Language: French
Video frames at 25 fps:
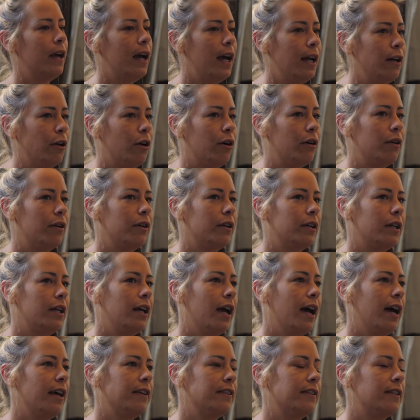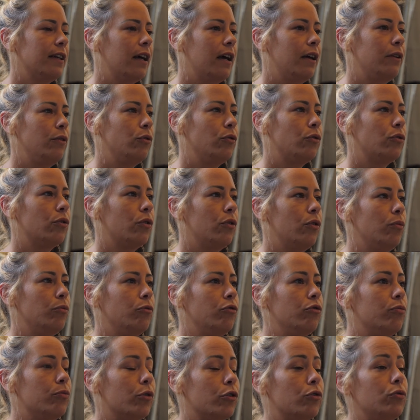Alors, grâce à notre
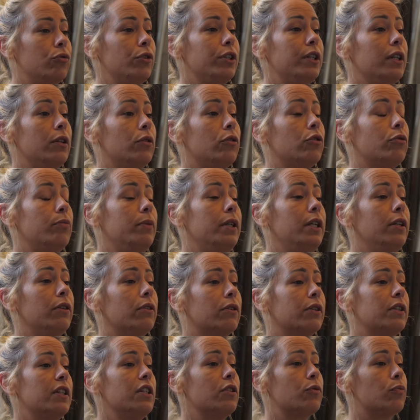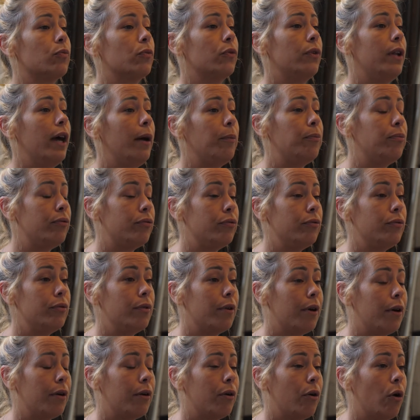mouvement de lutte et notre militantisme, on a pu
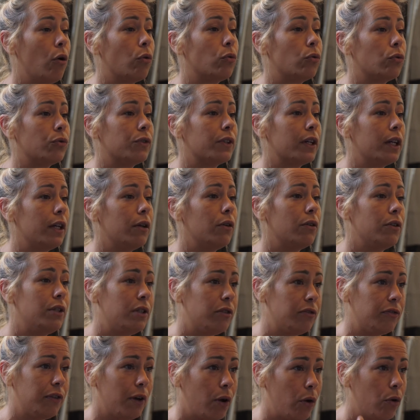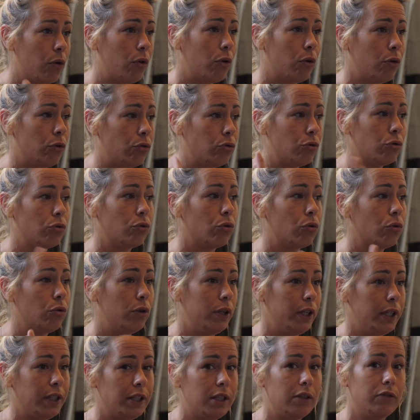euh, rencontrer euh, différents euh, autres
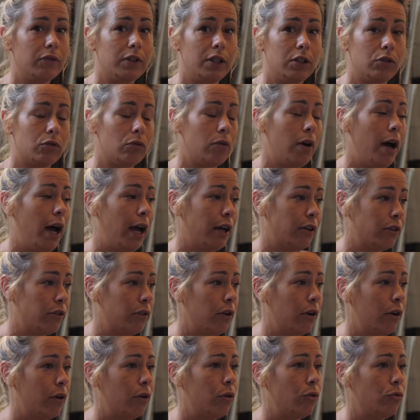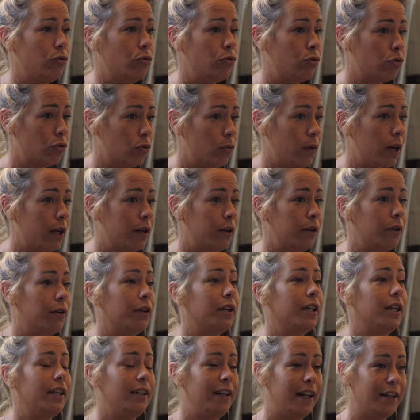collectifs qui sont acteurs du soin
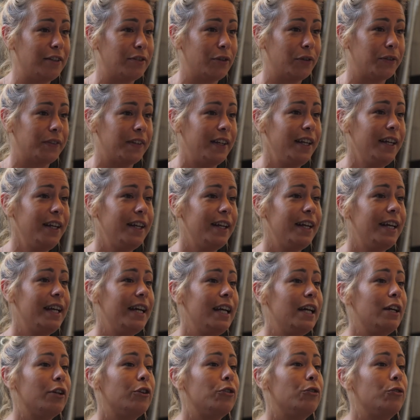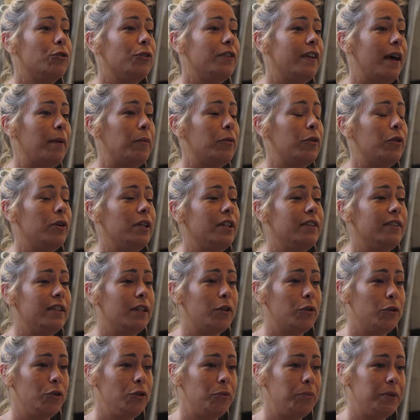et de la santé, notamment
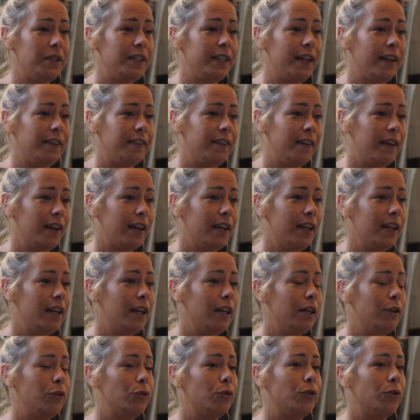les économistes atterrés,